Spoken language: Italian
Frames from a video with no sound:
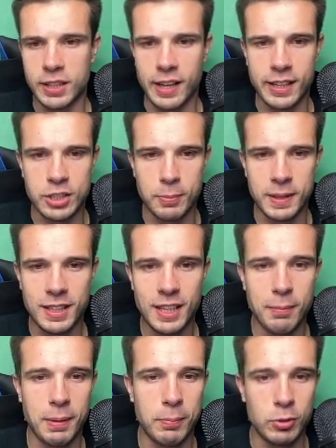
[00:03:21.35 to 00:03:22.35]
anche
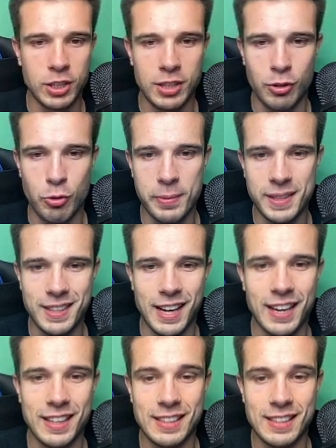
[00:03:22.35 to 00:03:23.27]
smentirmi, potete commentare,